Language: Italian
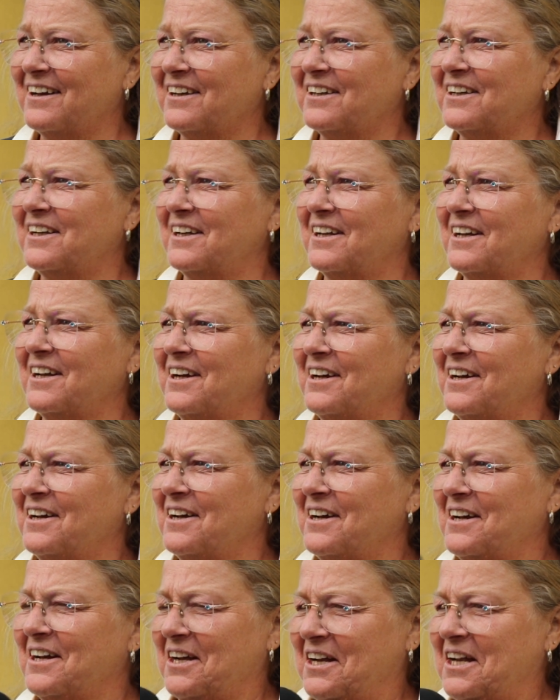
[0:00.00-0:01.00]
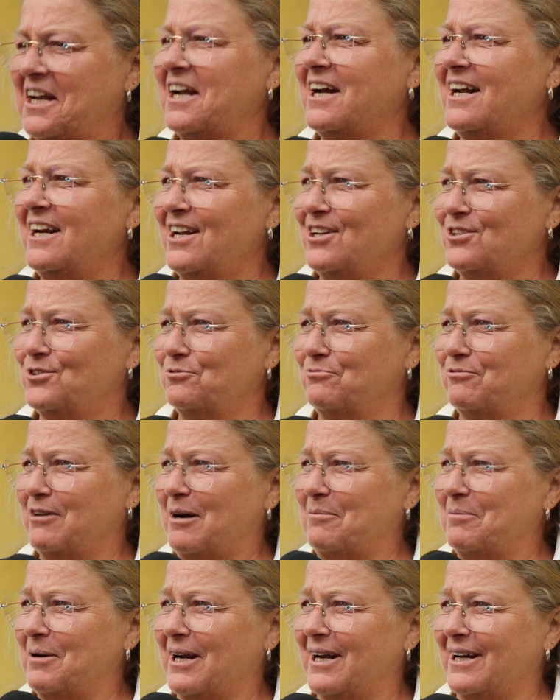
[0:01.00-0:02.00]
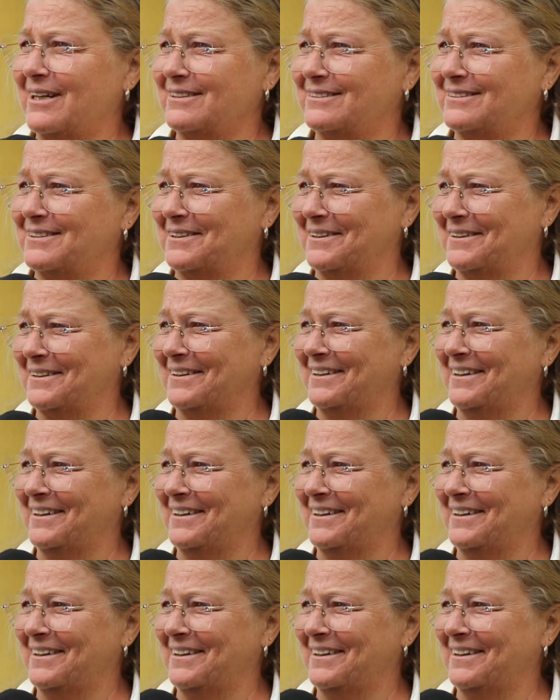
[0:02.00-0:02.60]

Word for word: viene in posta. Chi che l'è su Fabregas?